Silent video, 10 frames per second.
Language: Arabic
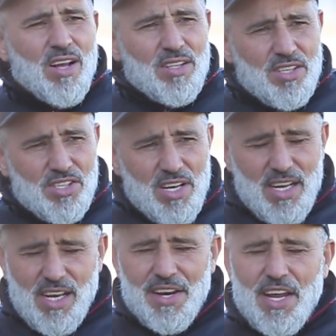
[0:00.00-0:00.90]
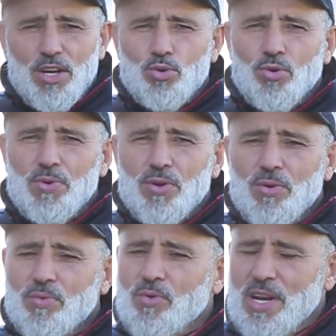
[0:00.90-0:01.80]
داكشي اللي كنعهدوا
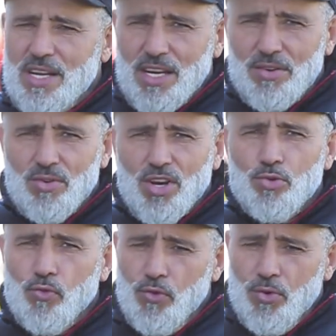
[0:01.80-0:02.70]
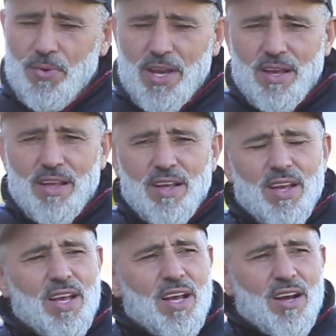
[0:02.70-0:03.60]
بهم هو اللي كنوفيو به
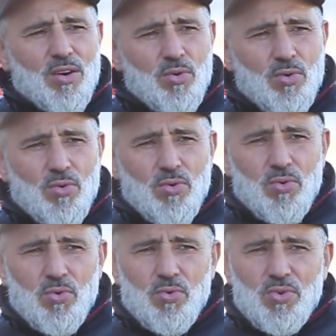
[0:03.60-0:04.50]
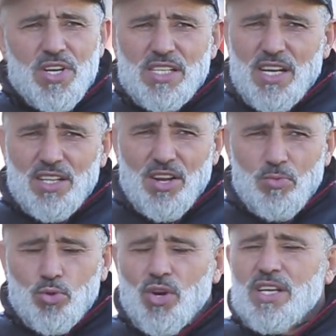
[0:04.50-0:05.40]
والنجاح ديال البطوله